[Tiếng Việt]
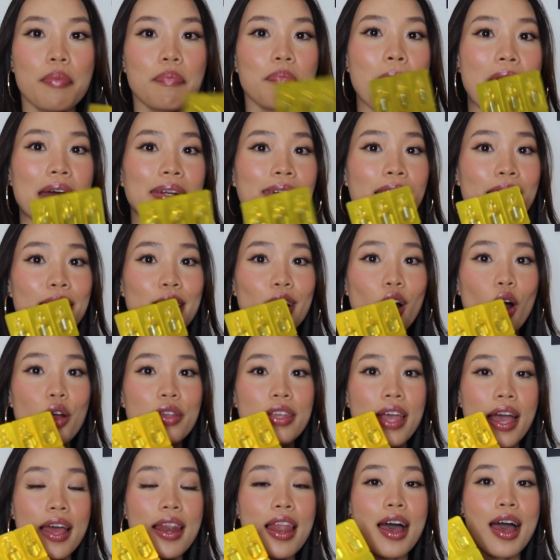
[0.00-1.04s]
bạn này có
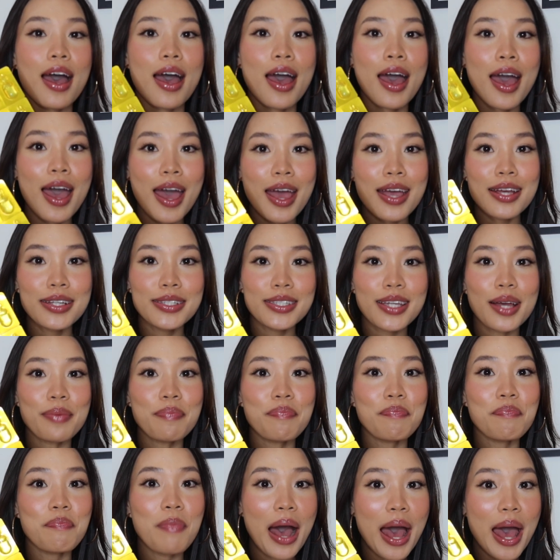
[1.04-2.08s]
giá là
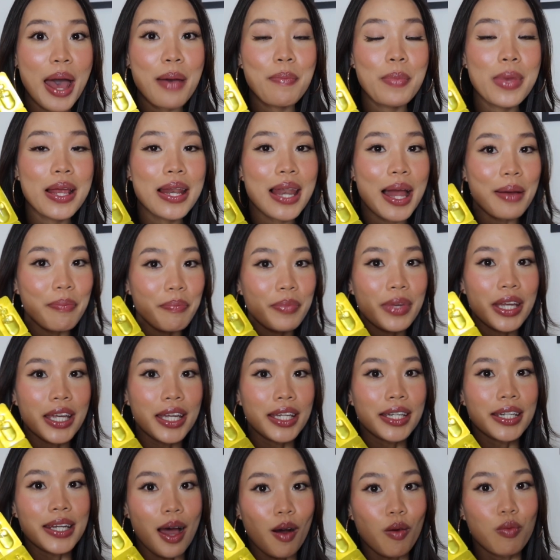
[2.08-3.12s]

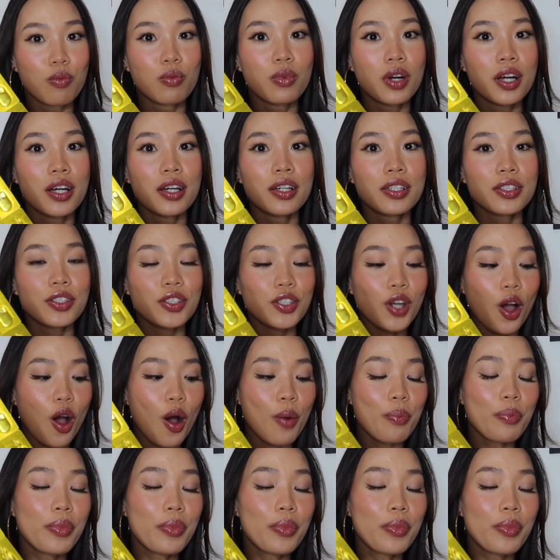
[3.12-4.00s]
235.000 đồng cho